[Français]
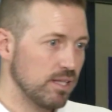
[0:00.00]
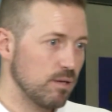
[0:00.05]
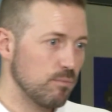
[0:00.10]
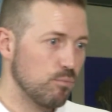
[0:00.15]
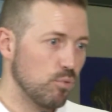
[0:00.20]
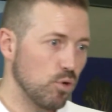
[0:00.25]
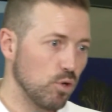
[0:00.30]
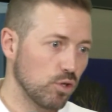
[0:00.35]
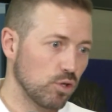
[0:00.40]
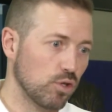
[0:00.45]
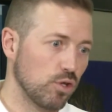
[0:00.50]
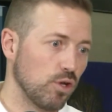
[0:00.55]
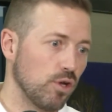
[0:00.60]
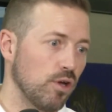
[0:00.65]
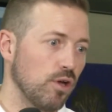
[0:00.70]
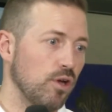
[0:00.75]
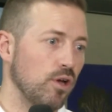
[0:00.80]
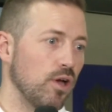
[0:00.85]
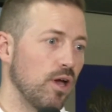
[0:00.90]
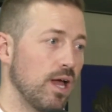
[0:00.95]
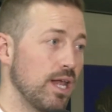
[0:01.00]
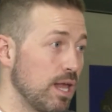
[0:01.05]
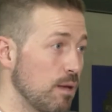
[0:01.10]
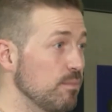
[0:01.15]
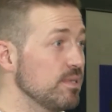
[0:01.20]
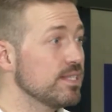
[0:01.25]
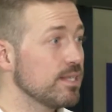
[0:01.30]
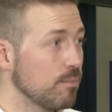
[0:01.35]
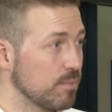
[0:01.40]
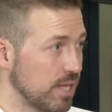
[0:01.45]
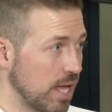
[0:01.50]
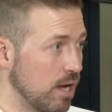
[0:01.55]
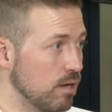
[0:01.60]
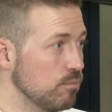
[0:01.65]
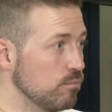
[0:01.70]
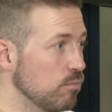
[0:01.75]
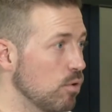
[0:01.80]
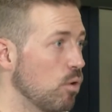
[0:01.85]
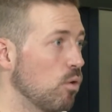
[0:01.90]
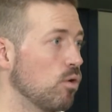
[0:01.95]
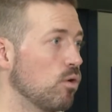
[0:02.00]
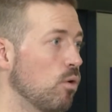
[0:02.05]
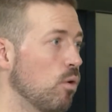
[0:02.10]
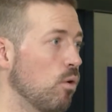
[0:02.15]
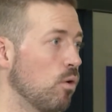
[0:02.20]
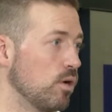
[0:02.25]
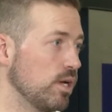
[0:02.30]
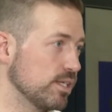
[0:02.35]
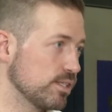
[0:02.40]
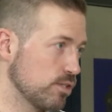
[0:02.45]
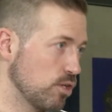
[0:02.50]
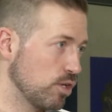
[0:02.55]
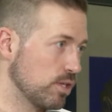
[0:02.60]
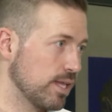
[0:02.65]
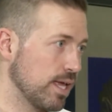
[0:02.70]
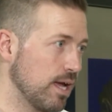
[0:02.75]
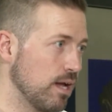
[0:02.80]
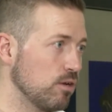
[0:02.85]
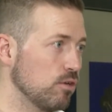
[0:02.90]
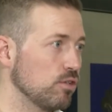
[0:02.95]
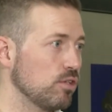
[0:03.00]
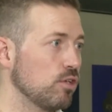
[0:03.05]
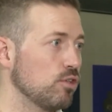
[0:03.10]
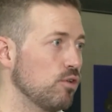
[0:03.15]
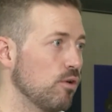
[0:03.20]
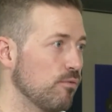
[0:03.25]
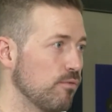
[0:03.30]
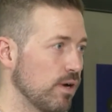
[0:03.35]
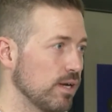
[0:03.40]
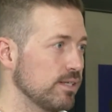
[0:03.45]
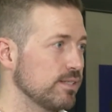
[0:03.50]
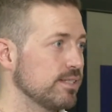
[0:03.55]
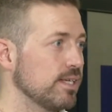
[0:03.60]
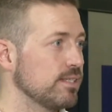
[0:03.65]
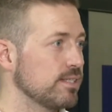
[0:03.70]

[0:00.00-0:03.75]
débutent euh, à la mi-septembre. On, laisse le temps là, de, faire les